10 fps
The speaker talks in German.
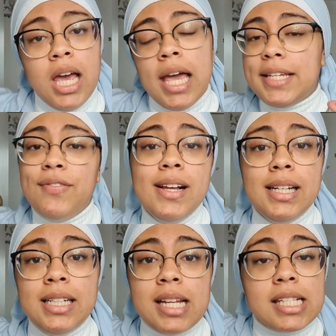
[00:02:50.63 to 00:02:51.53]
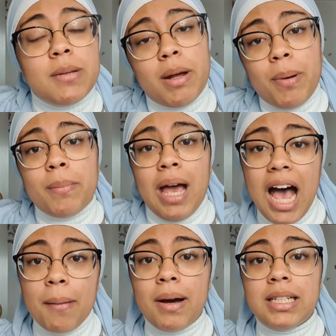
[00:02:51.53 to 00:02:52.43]
ich will nicht, dass jemand bei mir
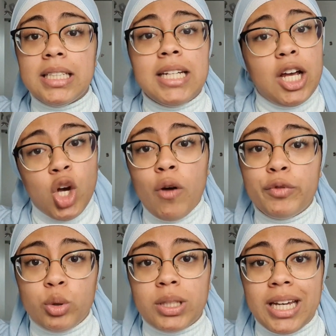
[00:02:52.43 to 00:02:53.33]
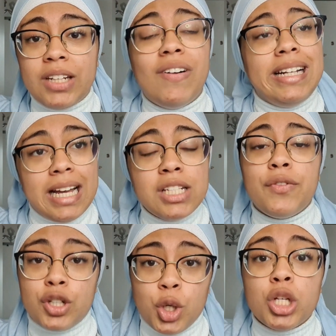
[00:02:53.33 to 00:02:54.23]
arbeitet, der ein Kopftuch trägt, weil das
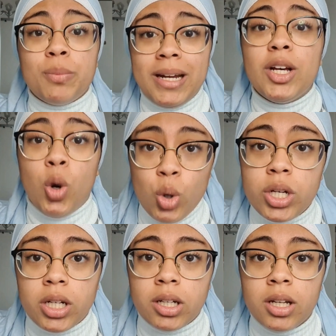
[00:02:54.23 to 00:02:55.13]
verscheucht meine Kunden.